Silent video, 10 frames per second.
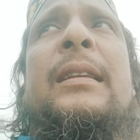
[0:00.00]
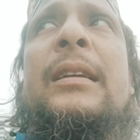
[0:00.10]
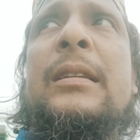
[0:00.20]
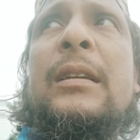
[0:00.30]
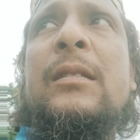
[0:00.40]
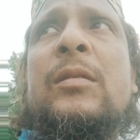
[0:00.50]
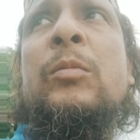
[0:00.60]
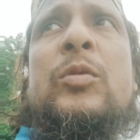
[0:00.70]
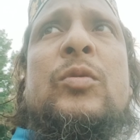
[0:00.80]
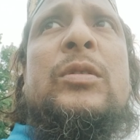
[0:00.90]
দিয়েছে
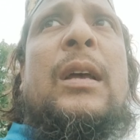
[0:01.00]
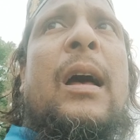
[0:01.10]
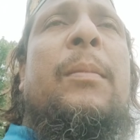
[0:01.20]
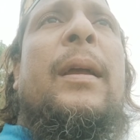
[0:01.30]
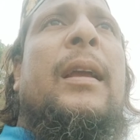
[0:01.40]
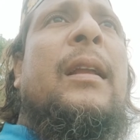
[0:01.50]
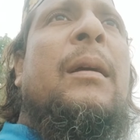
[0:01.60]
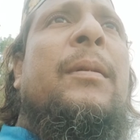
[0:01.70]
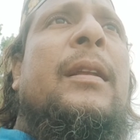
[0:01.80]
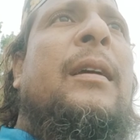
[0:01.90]
সমস্ত সাহাবা
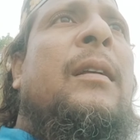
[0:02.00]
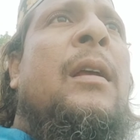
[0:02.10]
একরামেরা